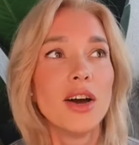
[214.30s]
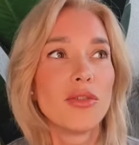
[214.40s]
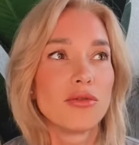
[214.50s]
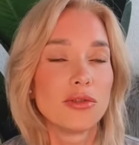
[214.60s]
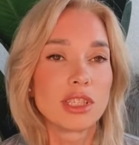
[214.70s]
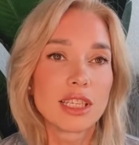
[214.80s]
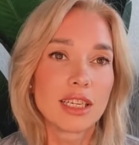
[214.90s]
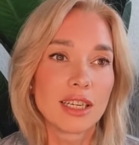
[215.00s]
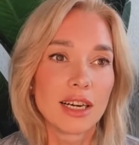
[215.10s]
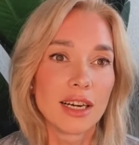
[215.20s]
Вот.
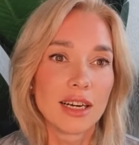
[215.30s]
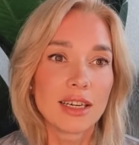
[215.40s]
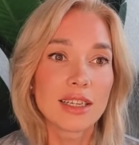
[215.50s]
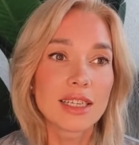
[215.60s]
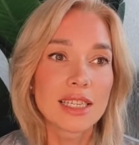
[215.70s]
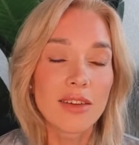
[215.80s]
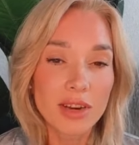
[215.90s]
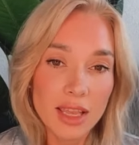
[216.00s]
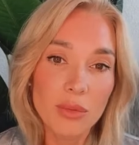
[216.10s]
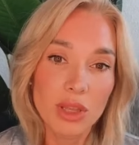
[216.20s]
А, со
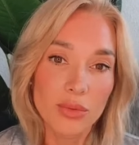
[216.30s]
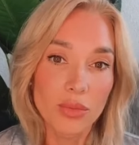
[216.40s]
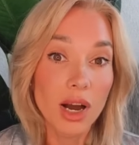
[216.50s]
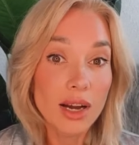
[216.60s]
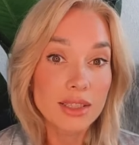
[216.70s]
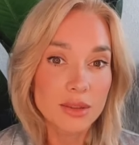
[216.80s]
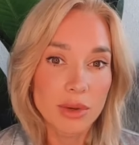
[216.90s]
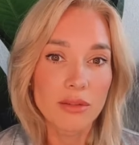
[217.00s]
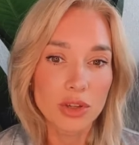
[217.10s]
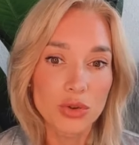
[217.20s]
временем, как
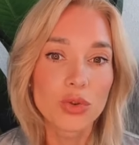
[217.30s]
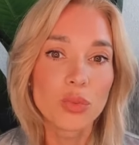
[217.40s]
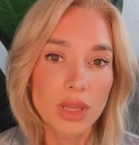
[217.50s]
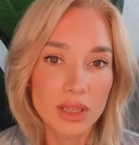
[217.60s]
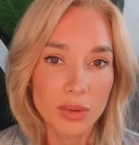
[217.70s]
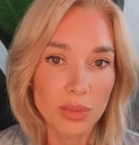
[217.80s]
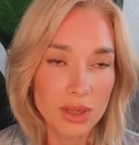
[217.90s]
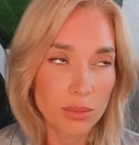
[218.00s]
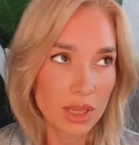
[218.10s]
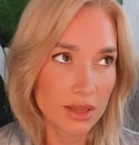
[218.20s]
себя ведет белый
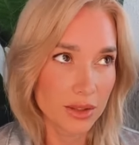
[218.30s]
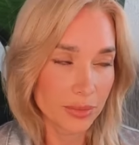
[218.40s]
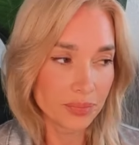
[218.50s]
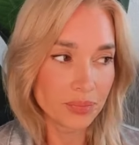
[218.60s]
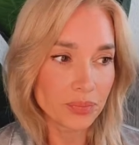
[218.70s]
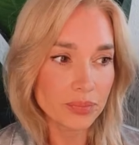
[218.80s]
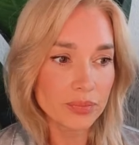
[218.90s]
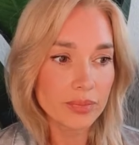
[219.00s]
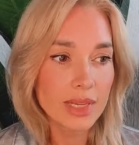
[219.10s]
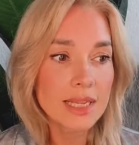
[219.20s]
пигмент?
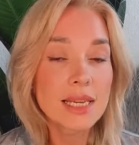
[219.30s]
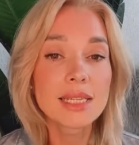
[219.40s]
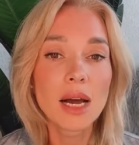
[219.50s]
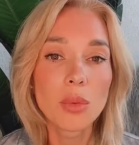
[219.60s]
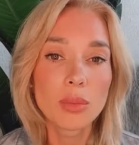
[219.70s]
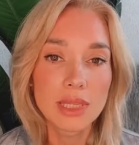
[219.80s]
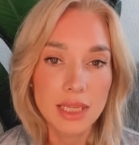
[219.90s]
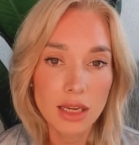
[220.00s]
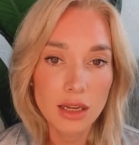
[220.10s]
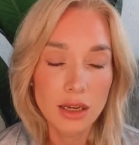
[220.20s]
На самом
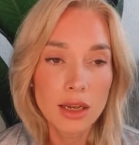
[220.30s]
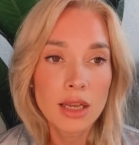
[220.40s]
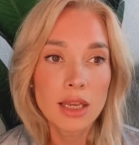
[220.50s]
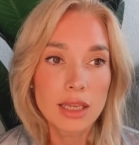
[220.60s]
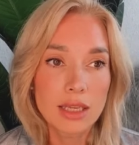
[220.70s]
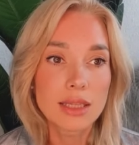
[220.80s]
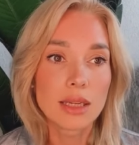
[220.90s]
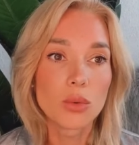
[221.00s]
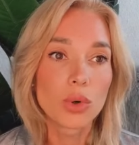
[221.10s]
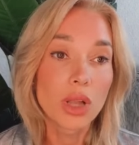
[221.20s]
деле,
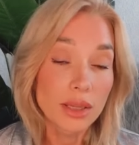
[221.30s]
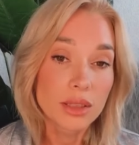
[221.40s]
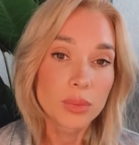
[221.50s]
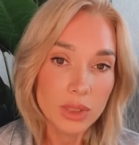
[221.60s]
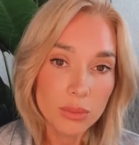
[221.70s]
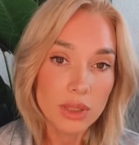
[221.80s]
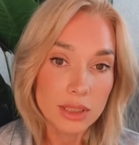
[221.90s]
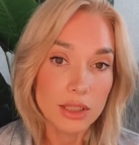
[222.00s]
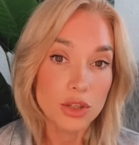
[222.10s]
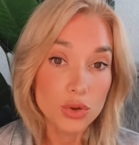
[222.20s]
если укладка
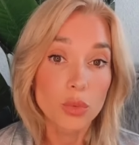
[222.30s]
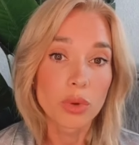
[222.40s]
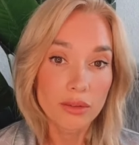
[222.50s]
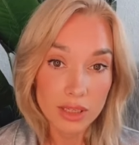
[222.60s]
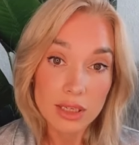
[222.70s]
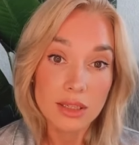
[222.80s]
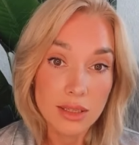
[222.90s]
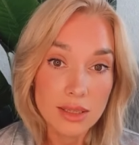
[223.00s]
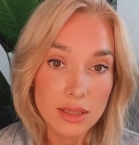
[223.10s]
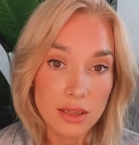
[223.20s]
пигмента идет
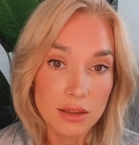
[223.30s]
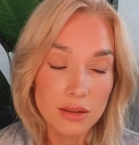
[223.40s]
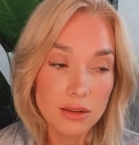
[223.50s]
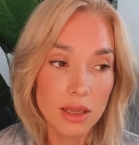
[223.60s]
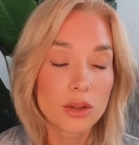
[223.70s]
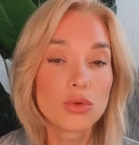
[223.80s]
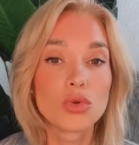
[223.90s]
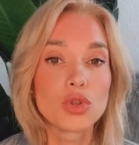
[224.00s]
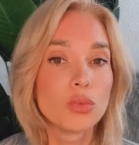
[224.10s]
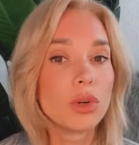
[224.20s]
поверхностно, да, то
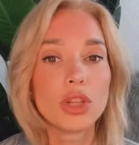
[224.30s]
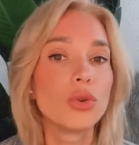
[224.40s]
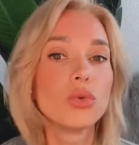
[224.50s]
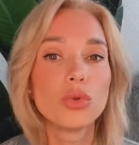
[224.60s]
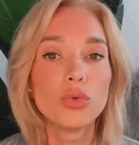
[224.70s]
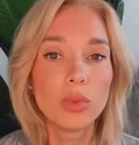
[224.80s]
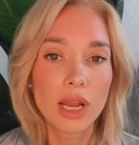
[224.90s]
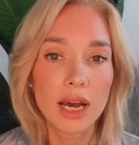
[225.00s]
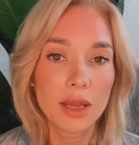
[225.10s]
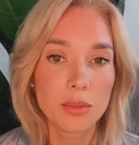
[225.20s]
есть мы не
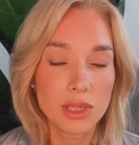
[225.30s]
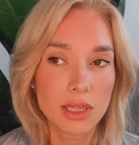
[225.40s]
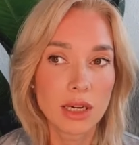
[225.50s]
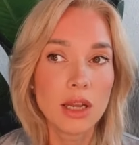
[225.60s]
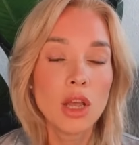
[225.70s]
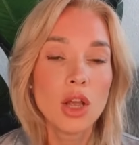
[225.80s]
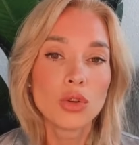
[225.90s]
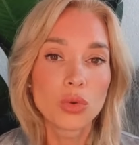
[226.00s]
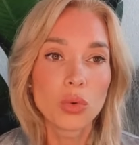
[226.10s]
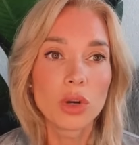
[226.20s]
углубляемся,
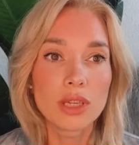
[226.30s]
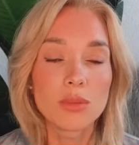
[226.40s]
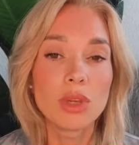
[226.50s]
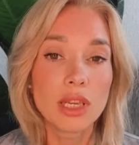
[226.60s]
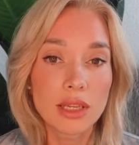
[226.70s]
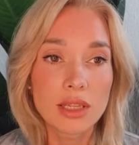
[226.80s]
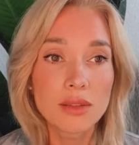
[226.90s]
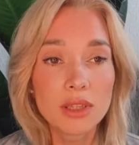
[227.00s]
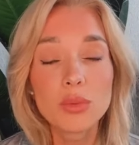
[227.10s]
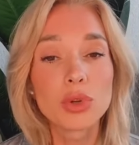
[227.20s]
то изменение
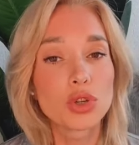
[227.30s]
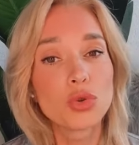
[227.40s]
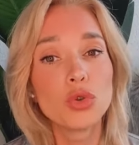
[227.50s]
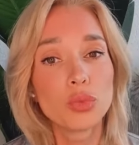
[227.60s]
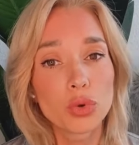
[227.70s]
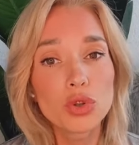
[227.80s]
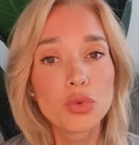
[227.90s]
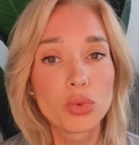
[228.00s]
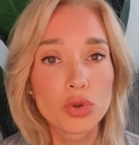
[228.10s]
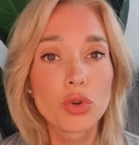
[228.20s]
цвета происходит
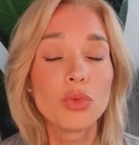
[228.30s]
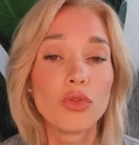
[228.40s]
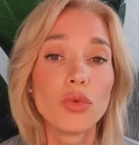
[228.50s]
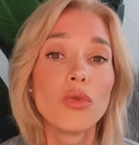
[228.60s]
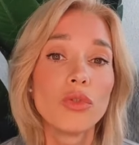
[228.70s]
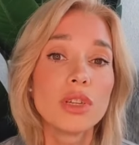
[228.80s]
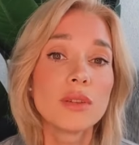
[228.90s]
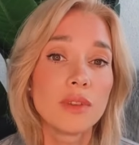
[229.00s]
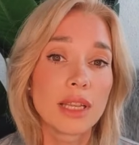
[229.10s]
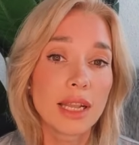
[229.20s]
просто путем его
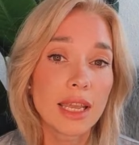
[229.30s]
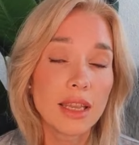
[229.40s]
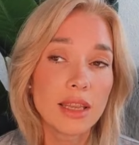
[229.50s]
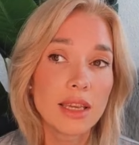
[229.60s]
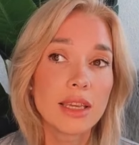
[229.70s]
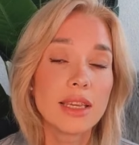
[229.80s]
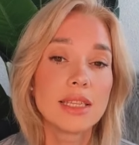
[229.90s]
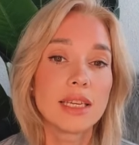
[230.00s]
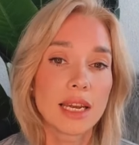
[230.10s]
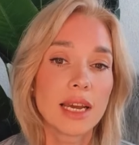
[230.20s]
высветления и
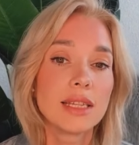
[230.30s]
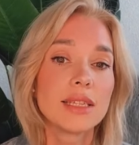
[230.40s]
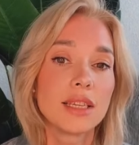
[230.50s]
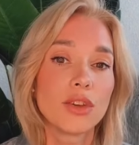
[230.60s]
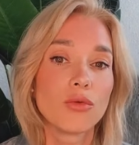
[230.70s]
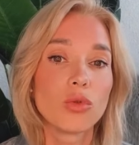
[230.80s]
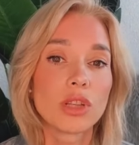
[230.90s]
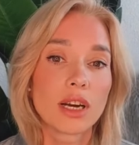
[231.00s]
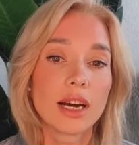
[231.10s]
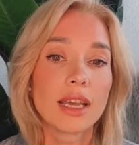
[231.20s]
теряется его
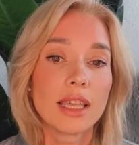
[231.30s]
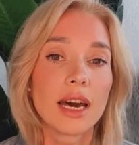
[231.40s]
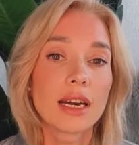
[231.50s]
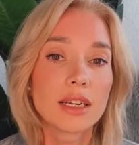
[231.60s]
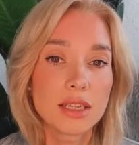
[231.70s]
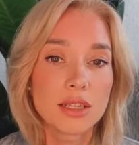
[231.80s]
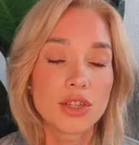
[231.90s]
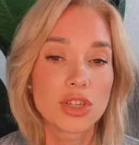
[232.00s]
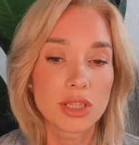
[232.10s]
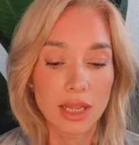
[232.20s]
такая яркость
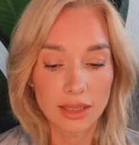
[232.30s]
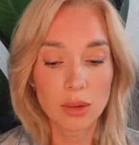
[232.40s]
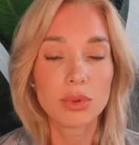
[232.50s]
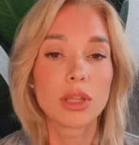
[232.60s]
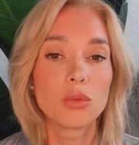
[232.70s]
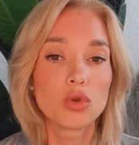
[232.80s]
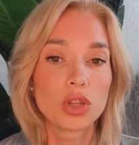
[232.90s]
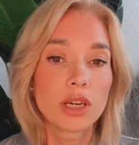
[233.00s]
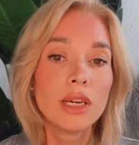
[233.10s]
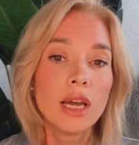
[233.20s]
и чистота, потому
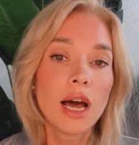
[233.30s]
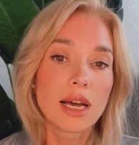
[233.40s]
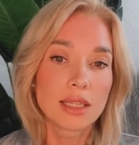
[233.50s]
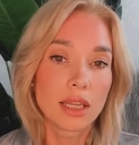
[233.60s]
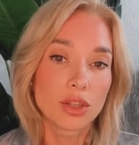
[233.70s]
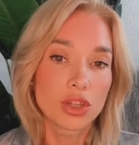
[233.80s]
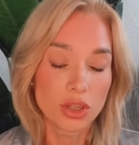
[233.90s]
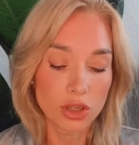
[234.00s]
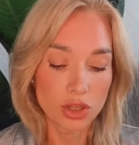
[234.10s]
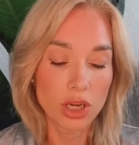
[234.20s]
что
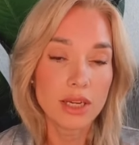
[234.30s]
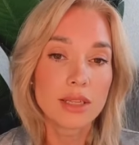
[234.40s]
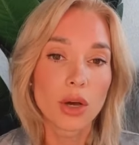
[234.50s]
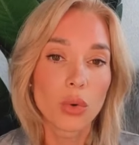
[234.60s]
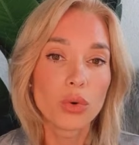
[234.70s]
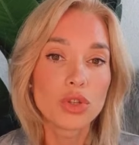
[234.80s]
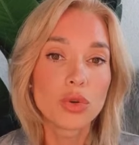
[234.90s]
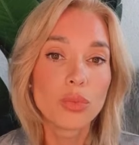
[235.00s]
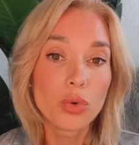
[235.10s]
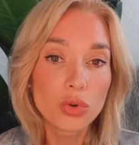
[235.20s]
остаточная часть
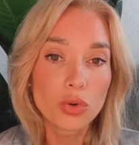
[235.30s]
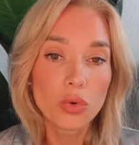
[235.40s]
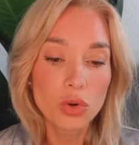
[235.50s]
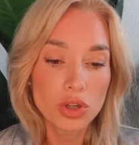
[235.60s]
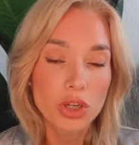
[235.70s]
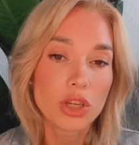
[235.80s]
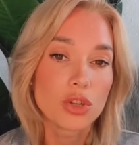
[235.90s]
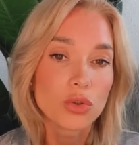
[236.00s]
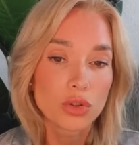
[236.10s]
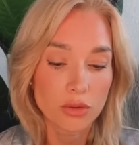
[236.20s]
находится под кожей и
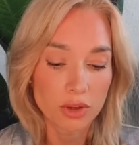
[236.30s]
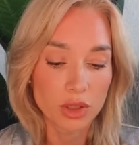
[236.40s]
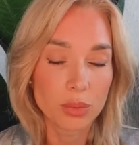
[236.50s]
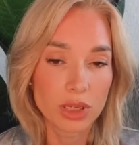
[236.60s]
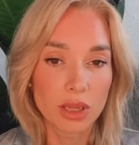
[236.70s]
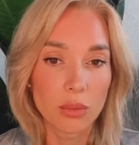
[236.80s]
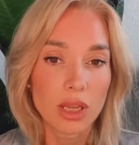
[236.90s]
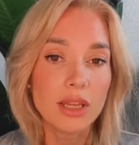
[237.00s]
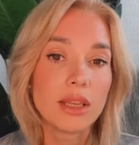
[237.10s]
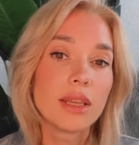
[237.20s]
идет эффект
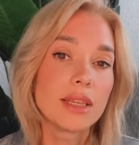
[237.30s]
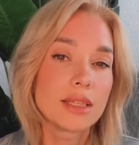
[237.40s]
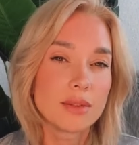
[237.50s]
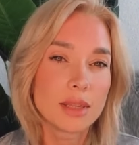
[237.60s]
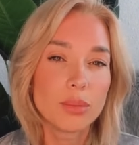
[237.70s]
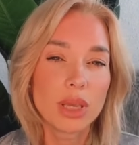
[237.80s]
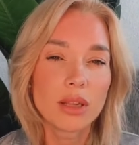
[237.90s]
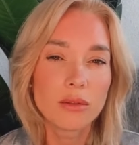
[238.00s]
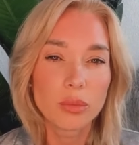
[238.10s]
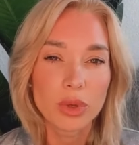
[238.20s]
преломления, и цвет
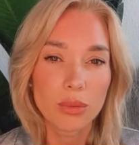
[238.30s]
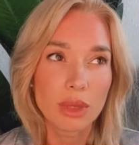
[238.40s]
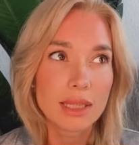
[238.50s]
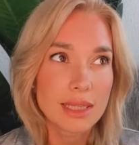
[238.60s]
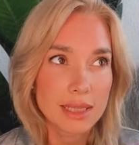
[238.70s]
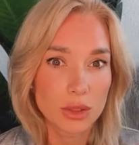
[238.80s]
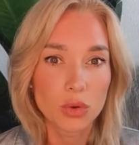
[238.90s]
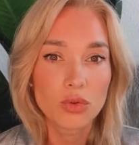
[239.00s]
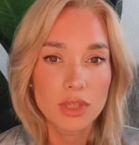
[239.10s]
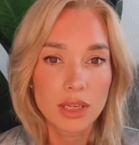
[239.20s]
белого пигмента
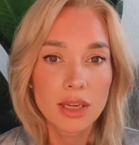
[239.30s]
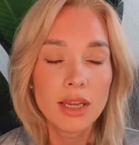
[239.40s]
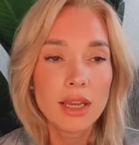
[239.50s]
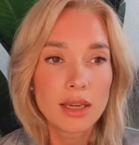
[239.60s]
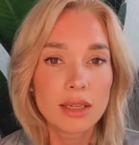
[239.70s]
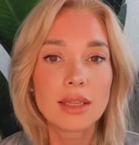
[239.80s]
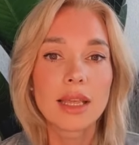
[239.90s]
становится не